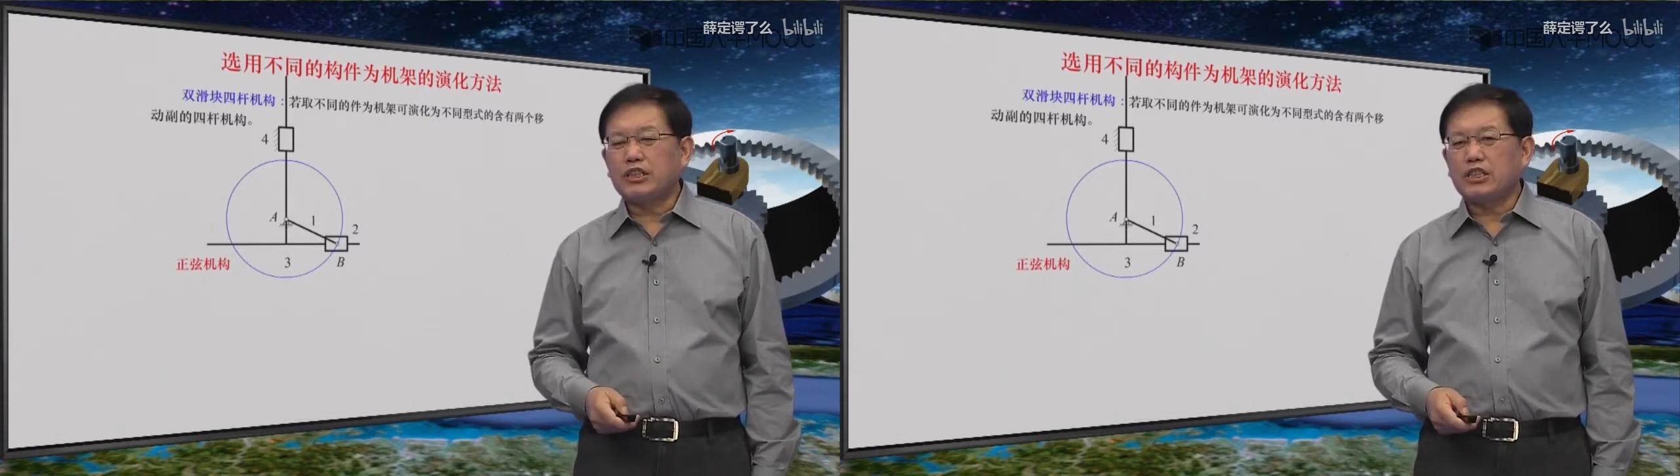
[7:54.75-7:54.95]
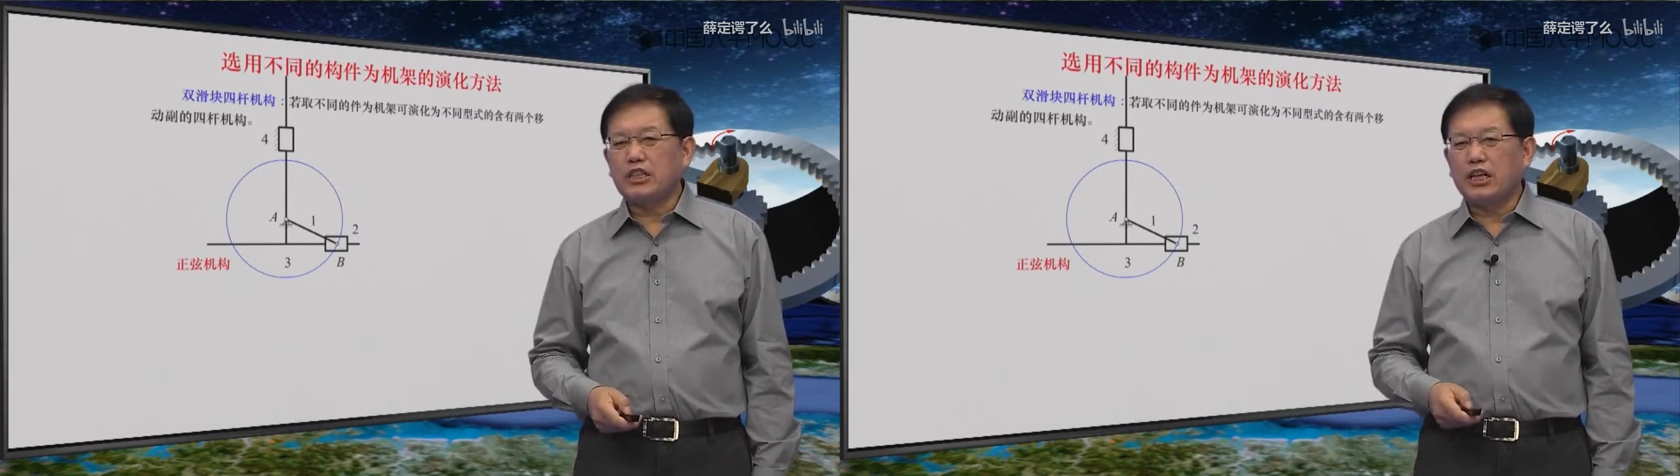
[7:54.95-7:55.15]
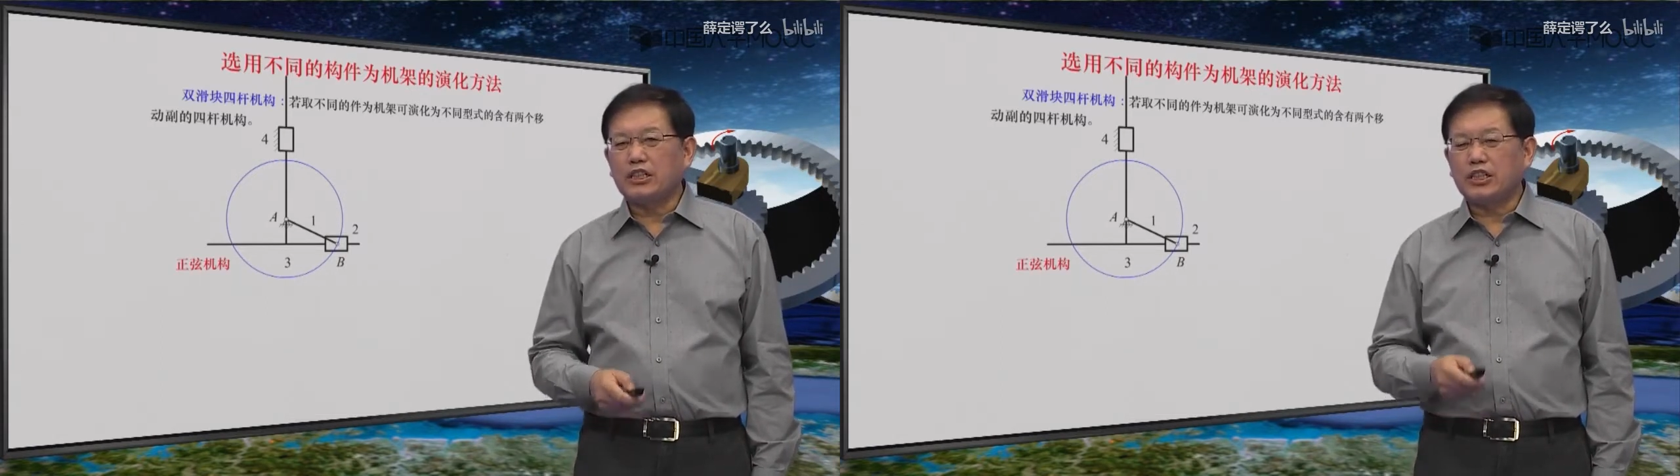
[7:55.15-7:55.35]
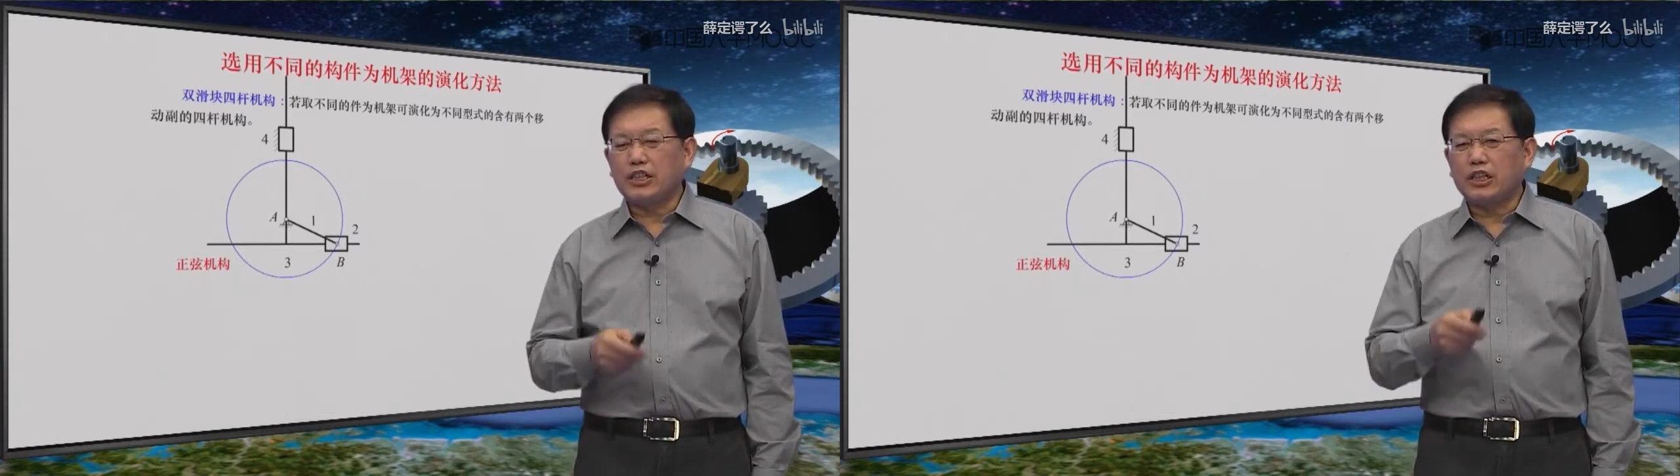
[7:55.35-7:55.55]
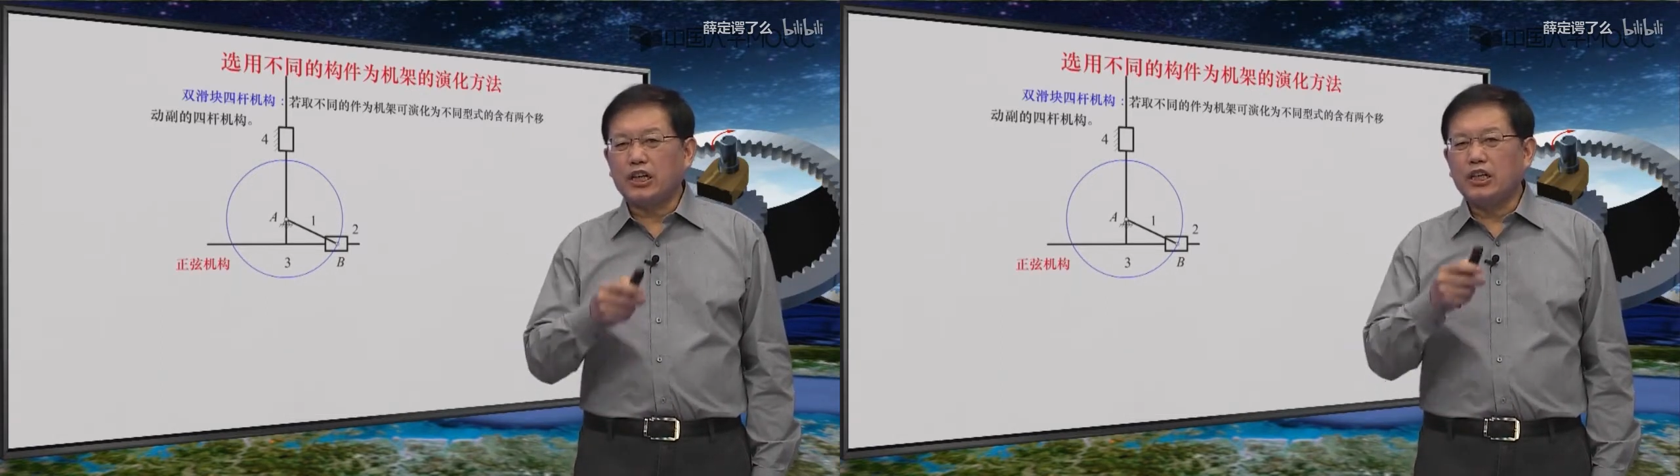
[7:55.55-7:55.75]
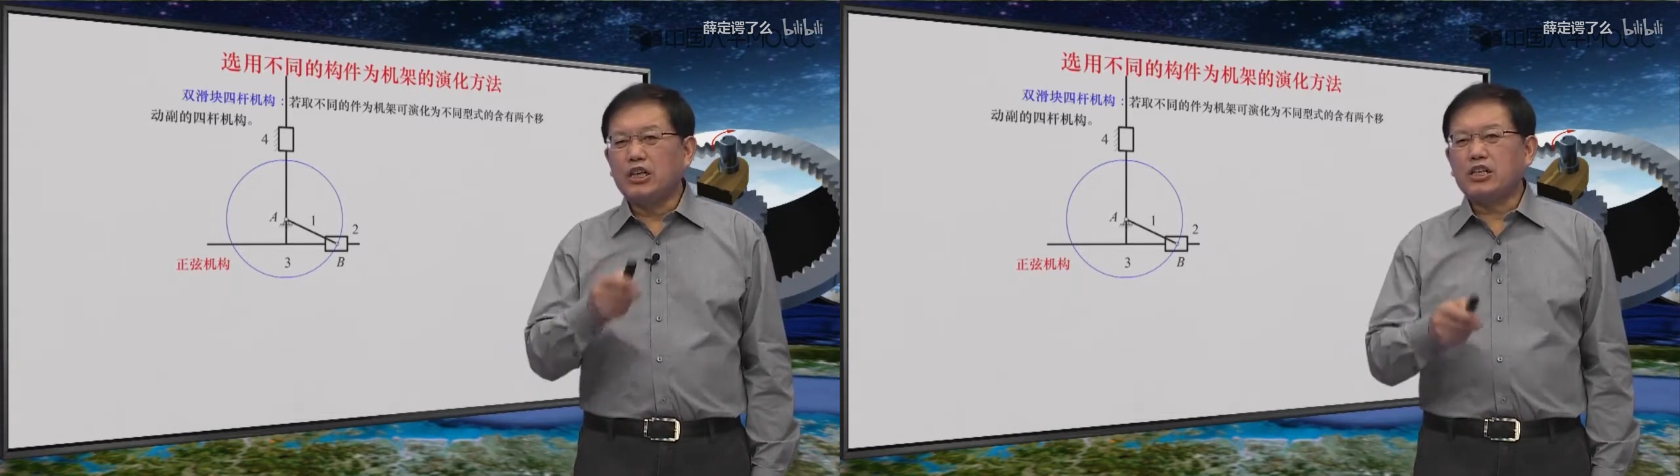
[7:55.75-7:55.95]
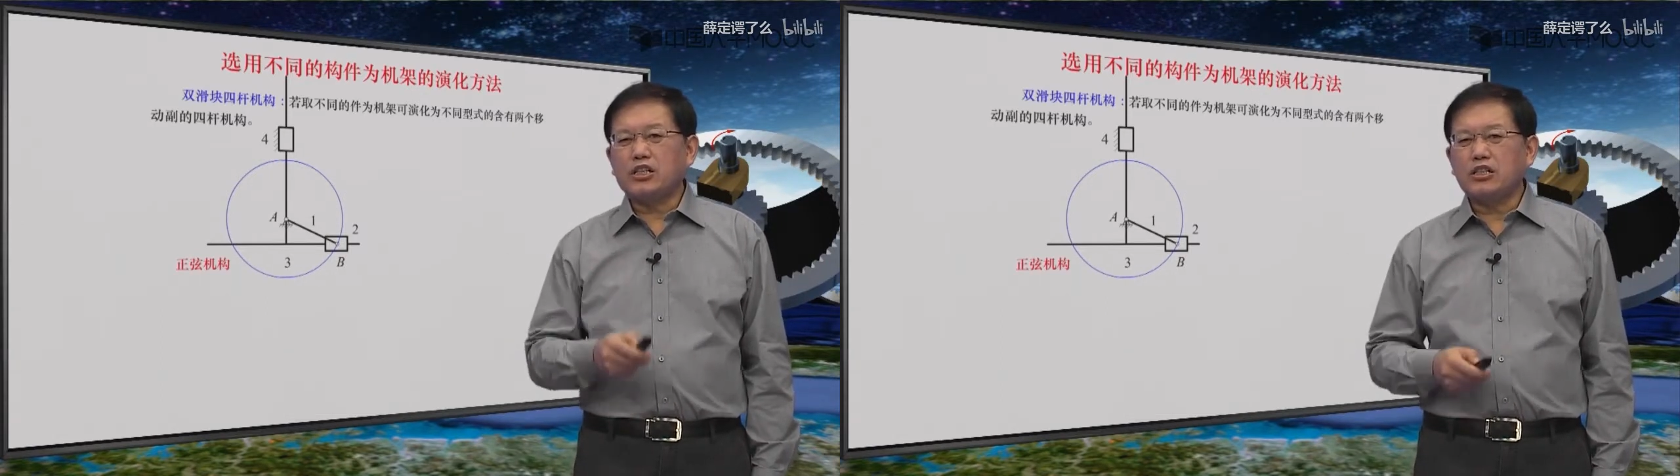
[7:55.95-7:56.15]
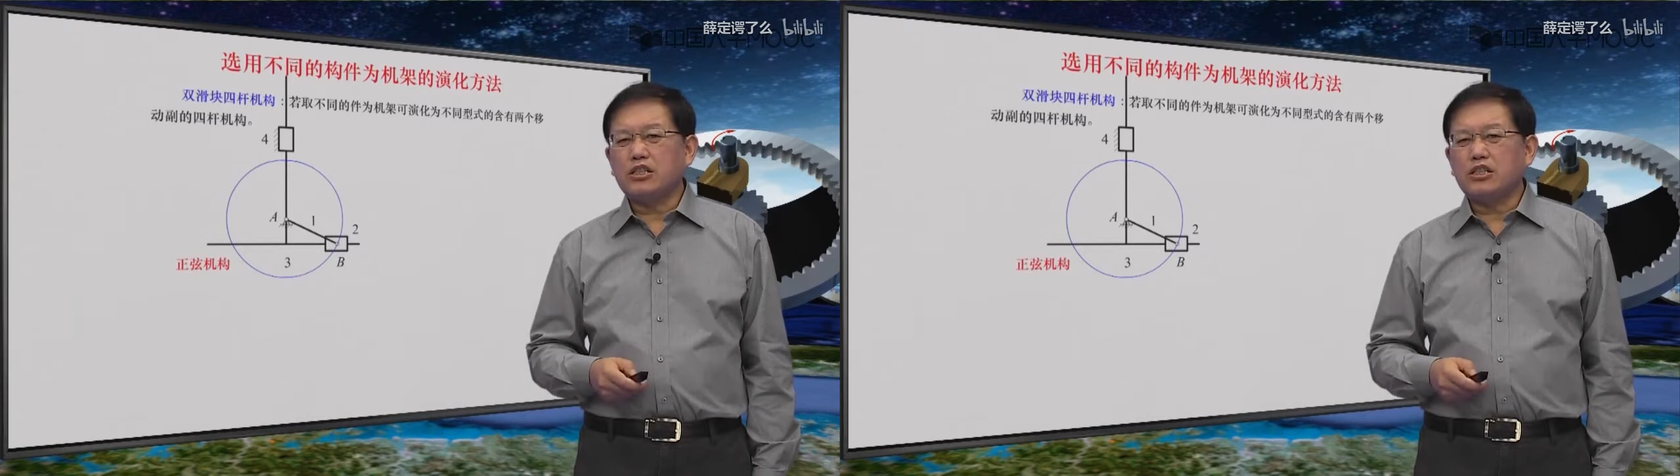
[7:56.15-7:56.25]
实际上是一个十